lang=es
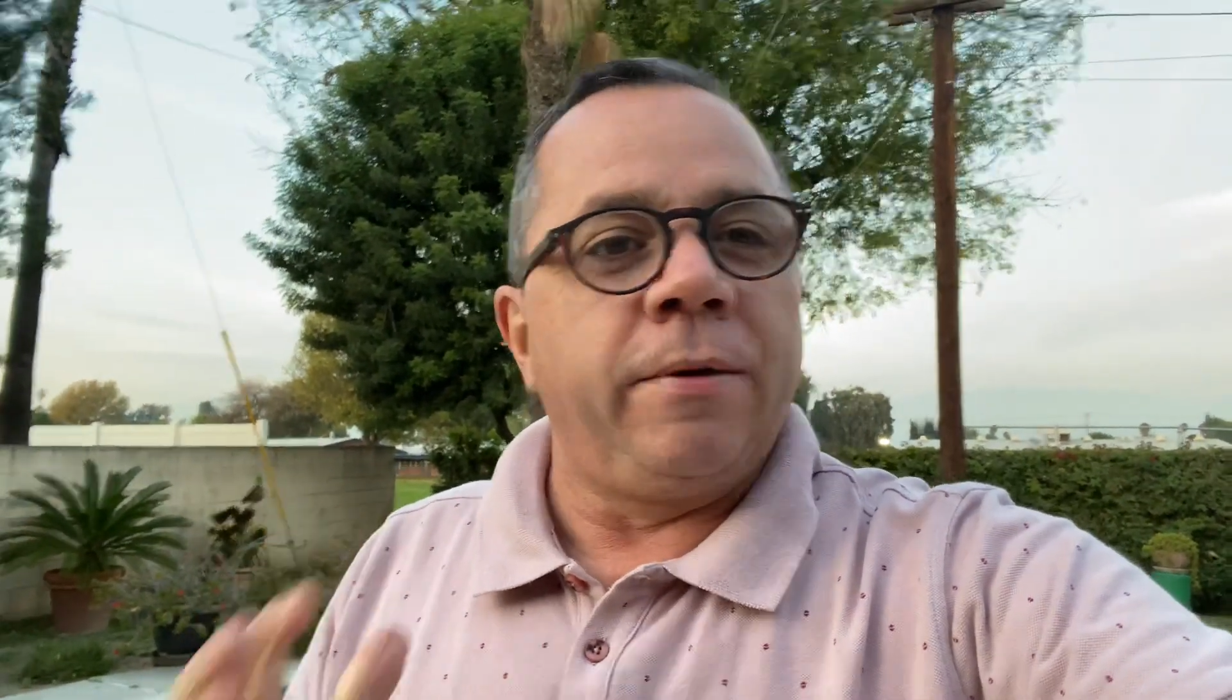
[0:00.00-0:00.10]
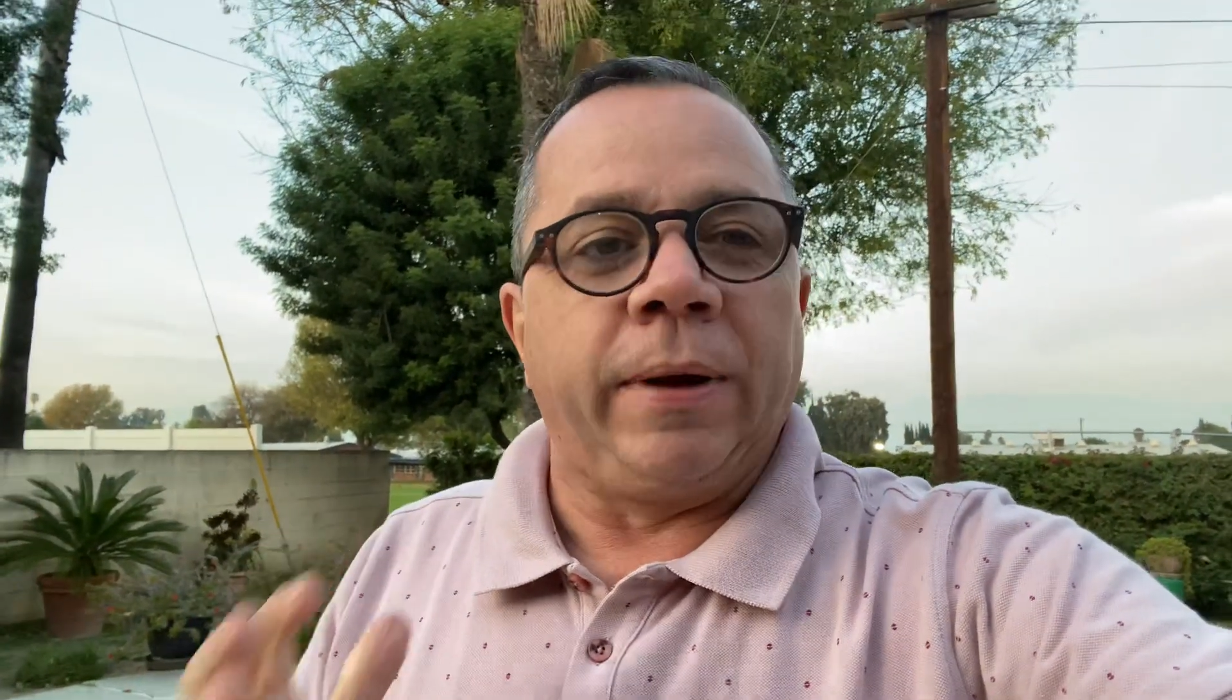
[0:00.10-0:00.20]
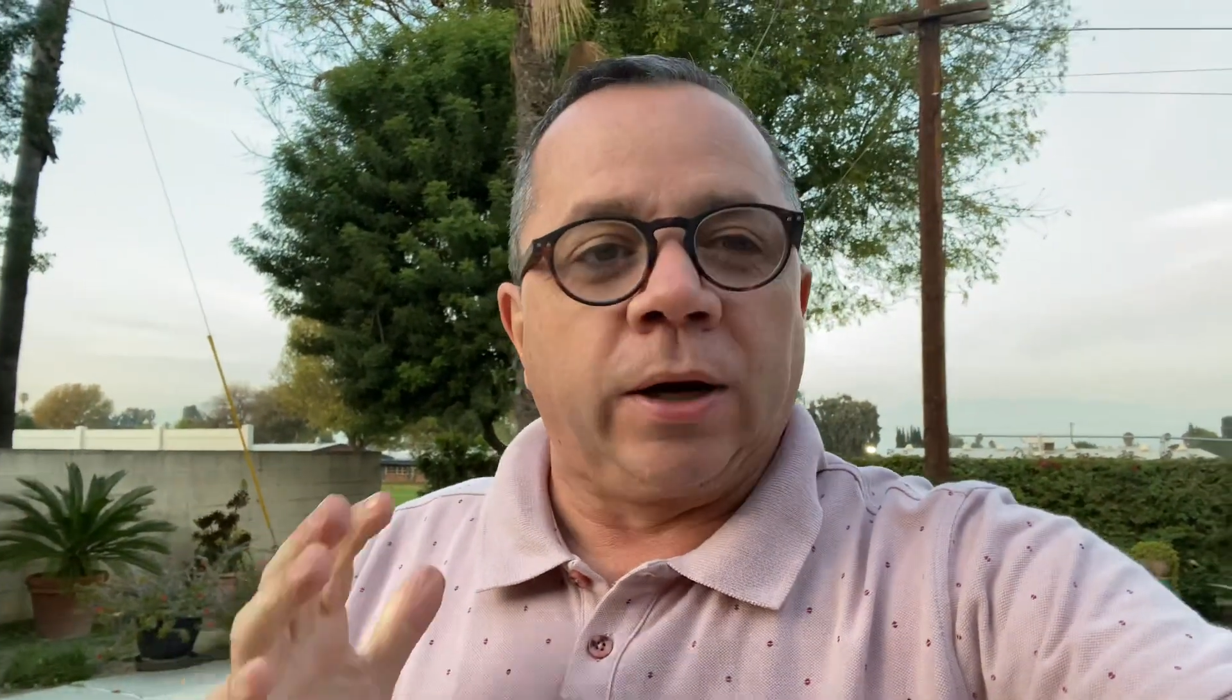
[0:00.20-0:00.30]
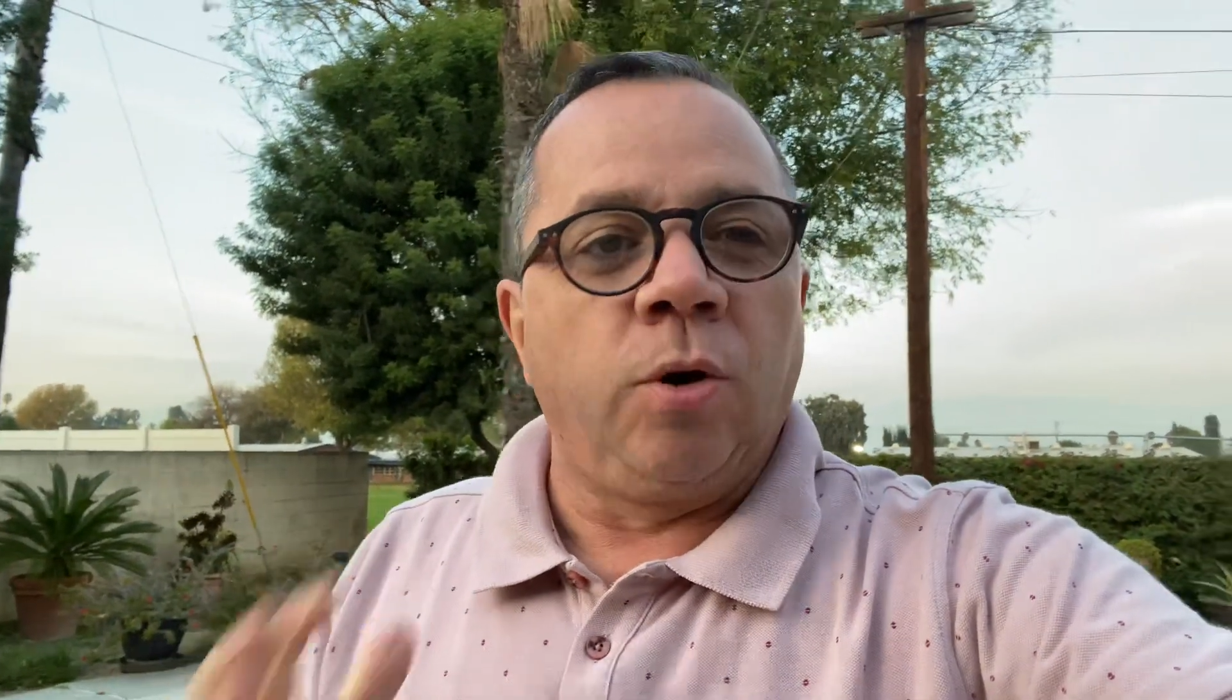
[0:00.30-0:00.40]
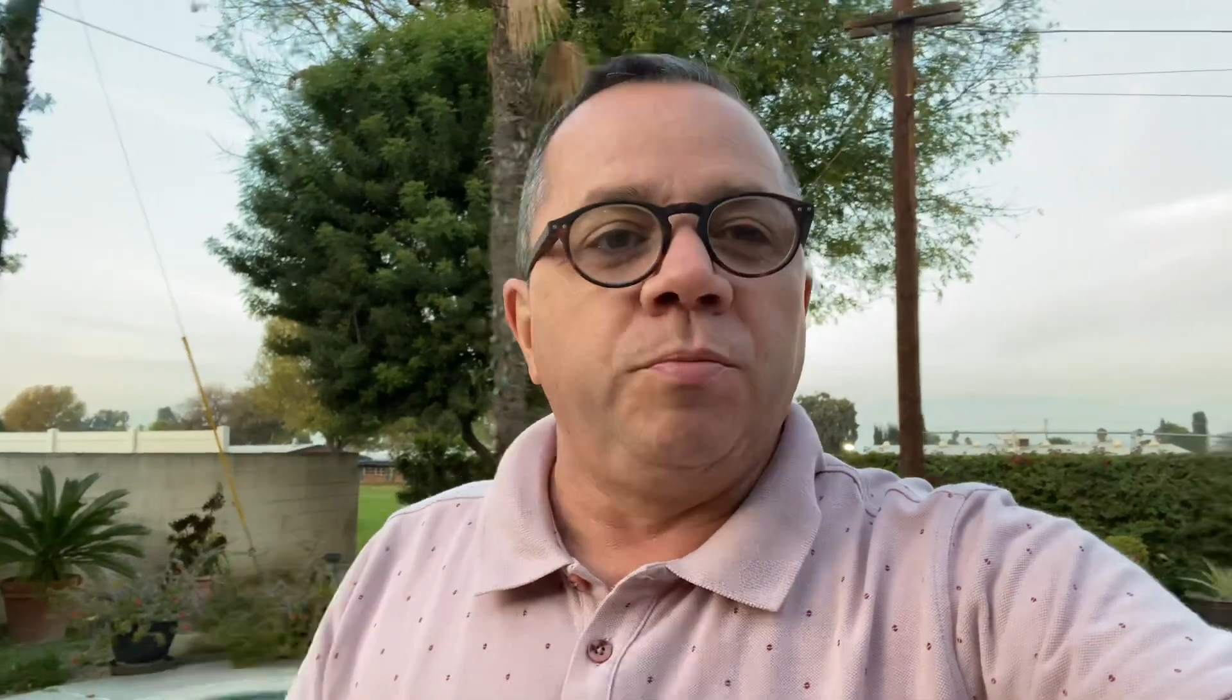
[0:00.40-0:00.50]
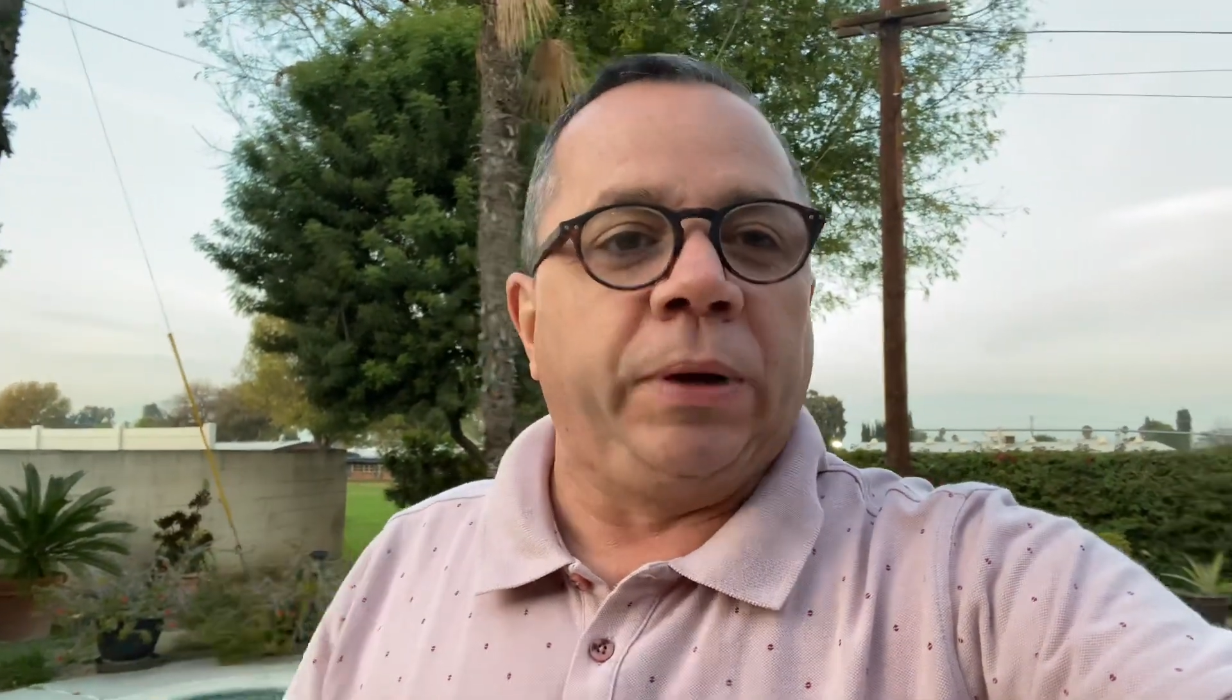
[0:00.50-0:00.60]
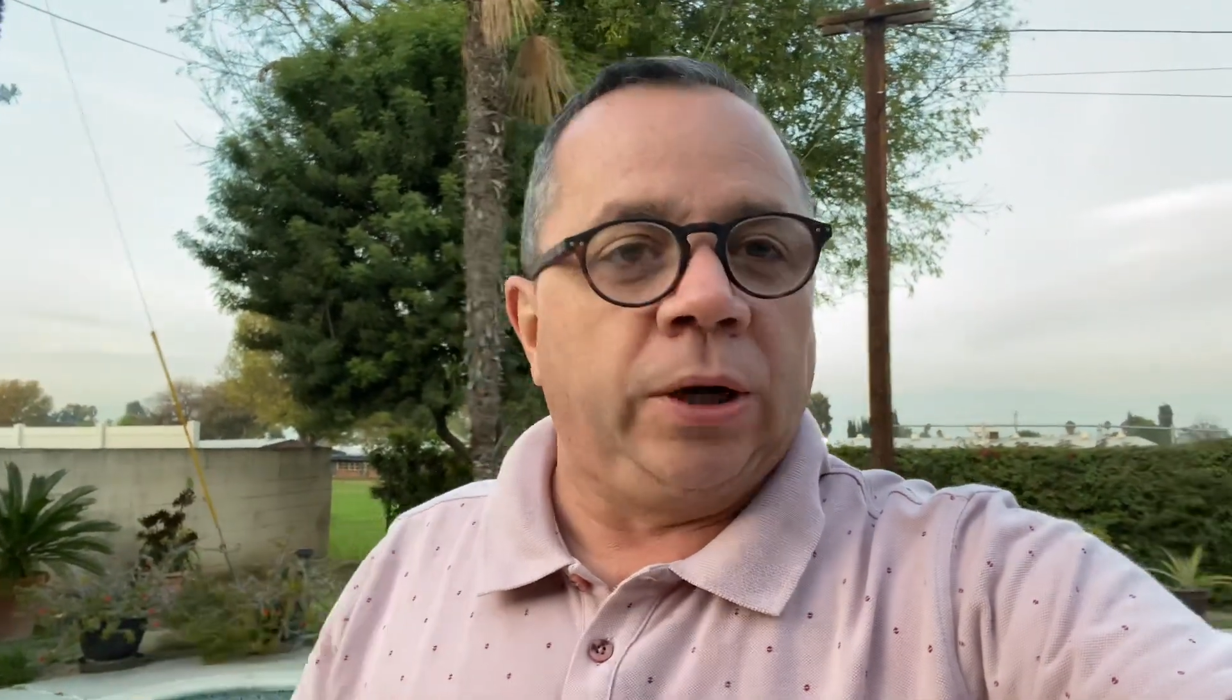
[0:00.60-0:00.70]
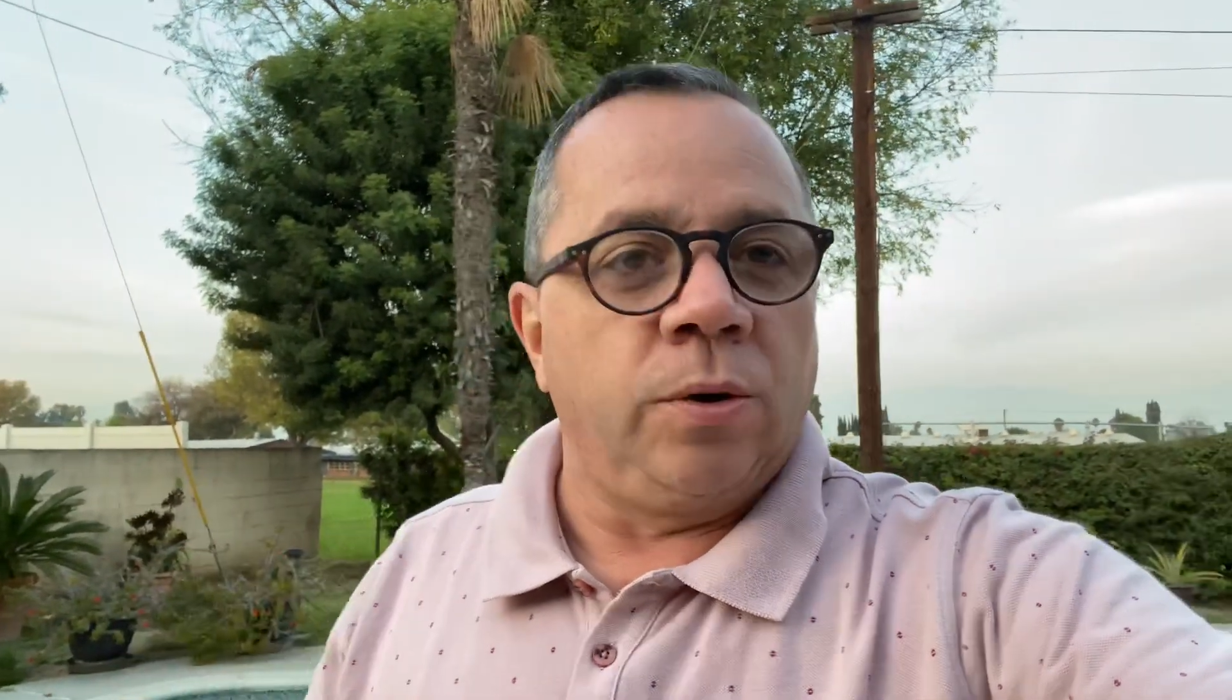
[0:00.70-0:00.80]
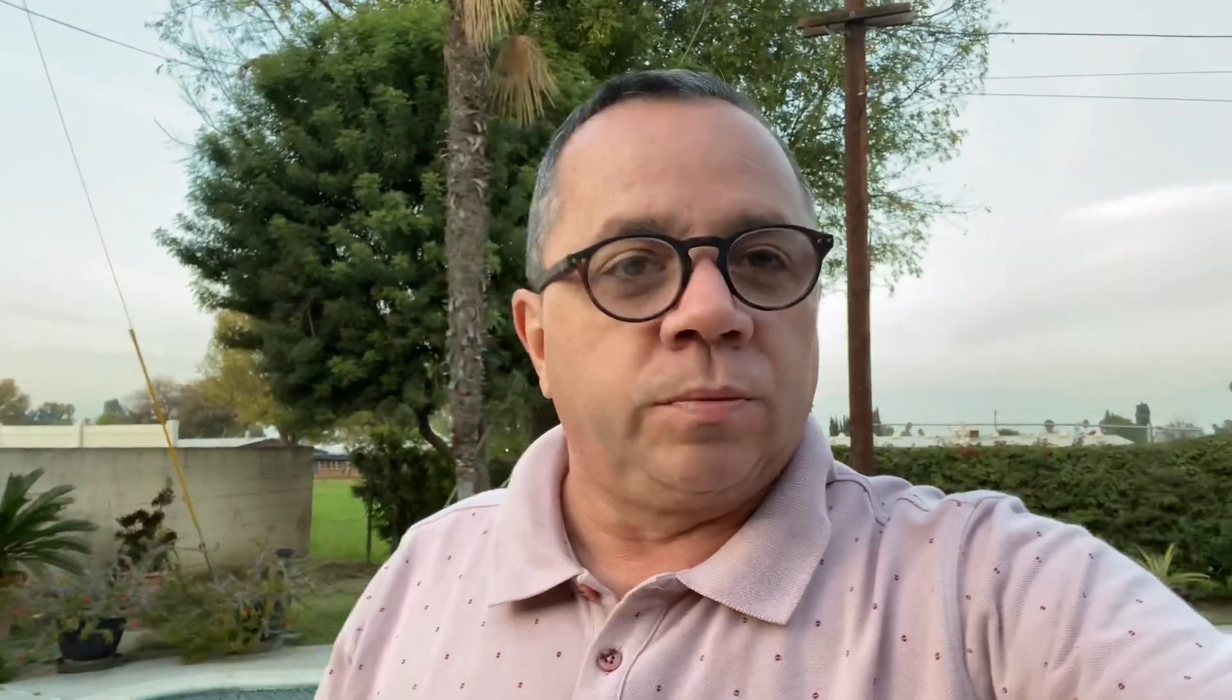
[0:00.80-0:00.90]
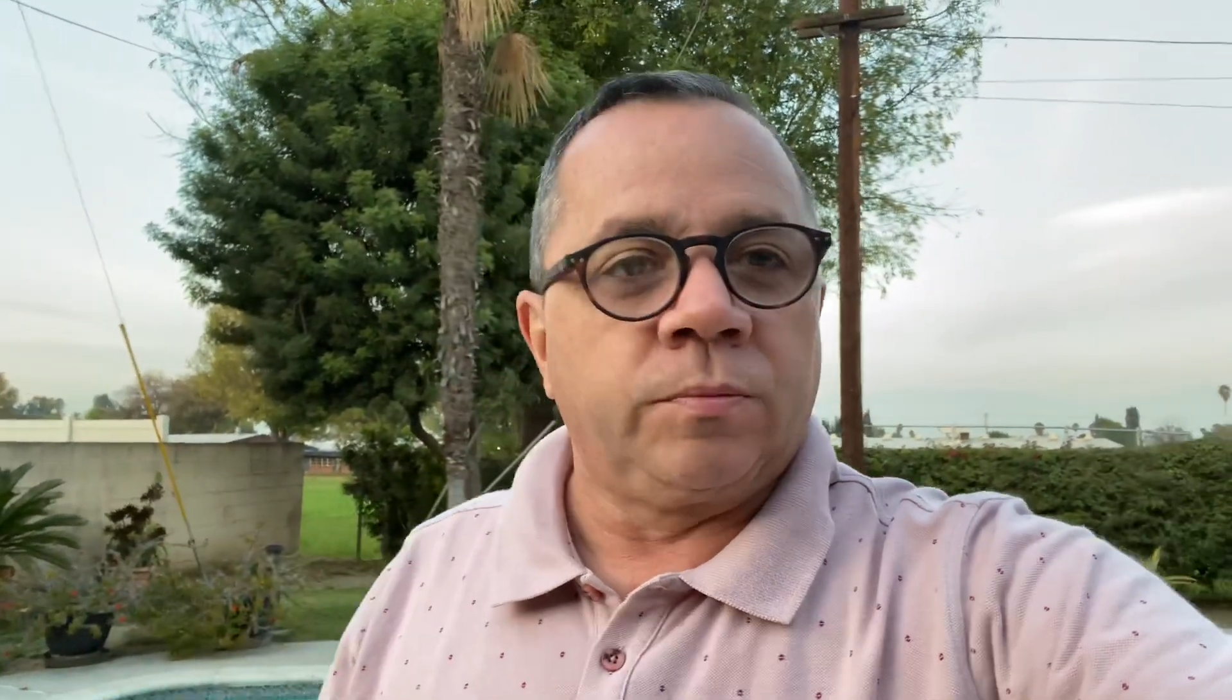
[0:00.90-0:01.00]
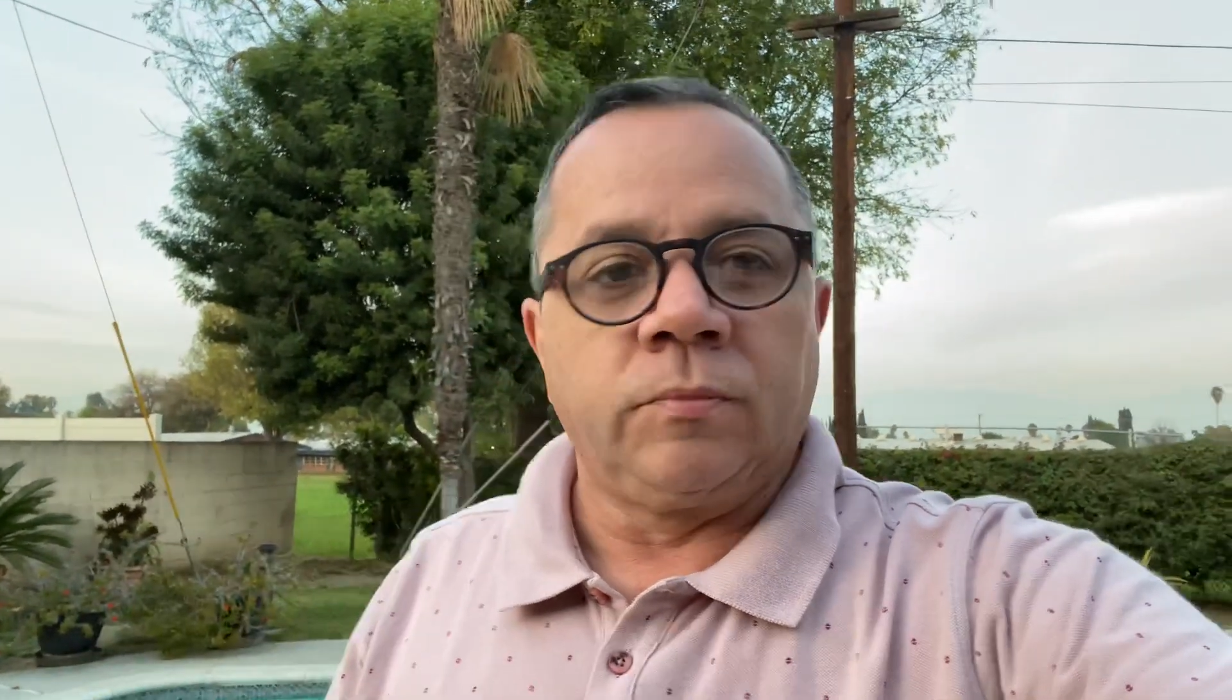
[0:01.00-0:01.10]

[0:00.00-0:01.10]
ver conmigo